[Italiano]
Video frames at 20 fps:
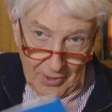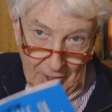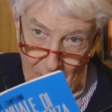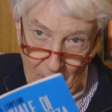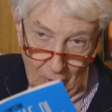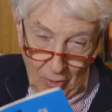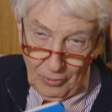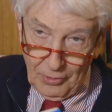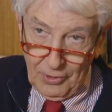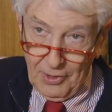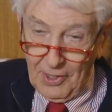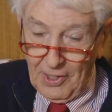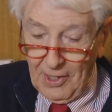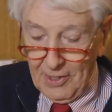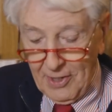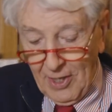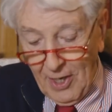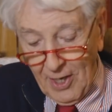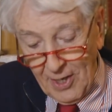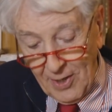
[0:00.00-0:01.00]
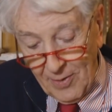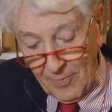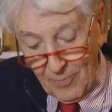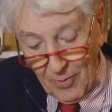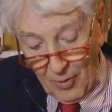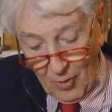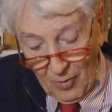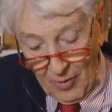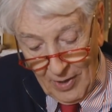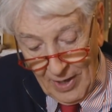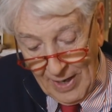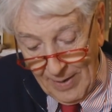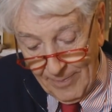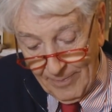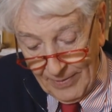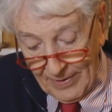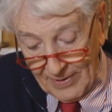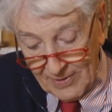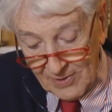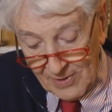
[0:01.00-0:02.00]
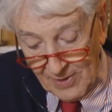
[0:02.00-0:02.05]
nell'ottica del libro è per